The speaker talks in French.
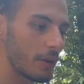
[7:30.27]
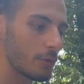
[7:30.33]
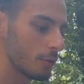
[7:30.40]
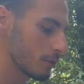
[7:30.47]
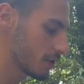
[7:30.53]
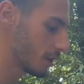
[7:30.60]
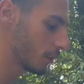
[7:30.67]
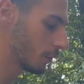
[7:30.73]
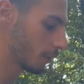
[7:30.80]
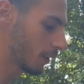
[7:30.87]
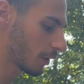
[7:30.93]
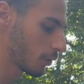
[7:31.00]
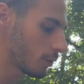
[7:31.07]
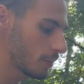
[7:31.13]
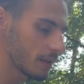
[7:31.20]
eue, c'est de
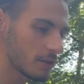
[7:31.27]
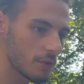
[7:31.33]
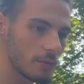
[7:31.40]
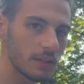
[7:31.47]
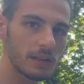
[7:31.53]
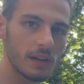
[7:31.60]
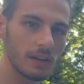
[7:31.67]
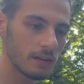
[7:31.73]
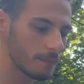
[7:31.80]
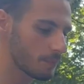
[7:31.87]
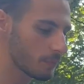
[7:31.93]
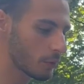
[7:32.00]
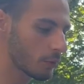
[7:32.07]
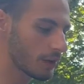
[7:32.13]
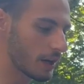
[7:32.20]
faire deux pièces en métal
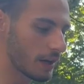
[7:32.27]
qu'on